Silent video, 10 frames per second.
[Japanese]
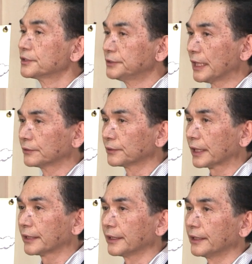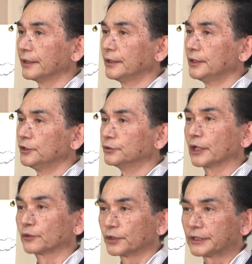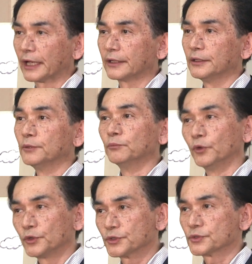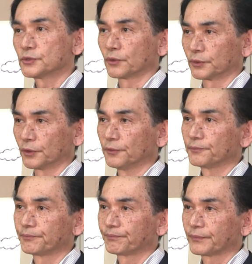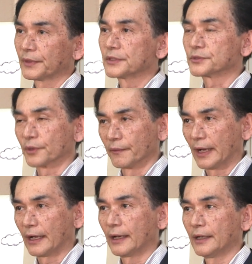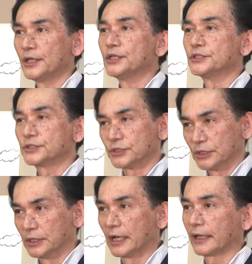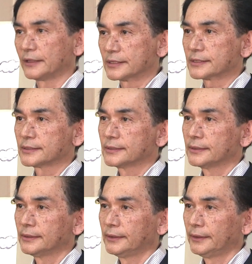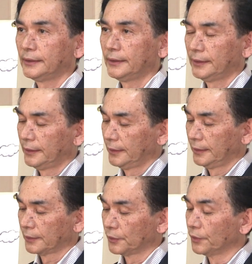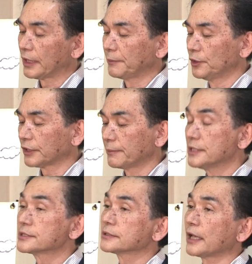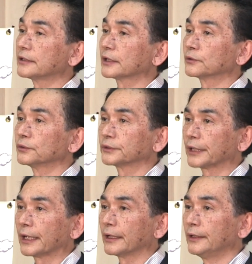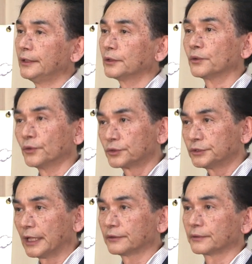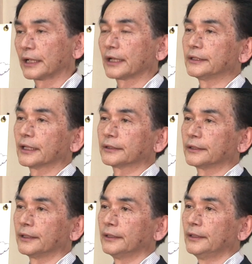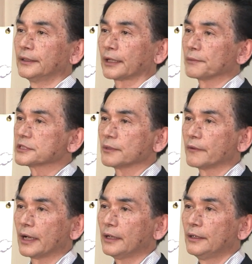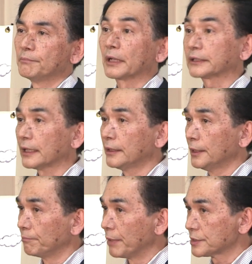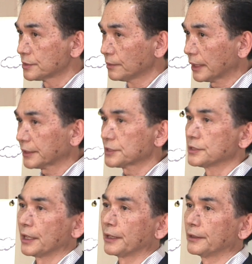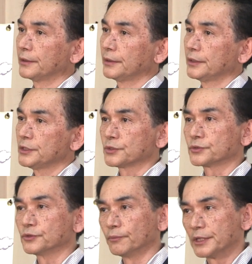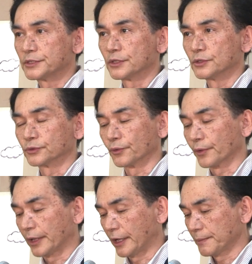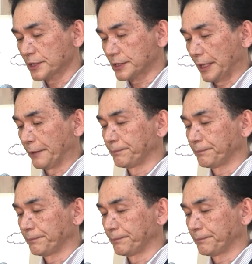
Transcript: 苦難の中で受け取りたいもう一つのことそれは信頼ですこの神の民イスラエルが通ったこの苦難の中にあって神様はまた別の形で一つのメッセージを届けられました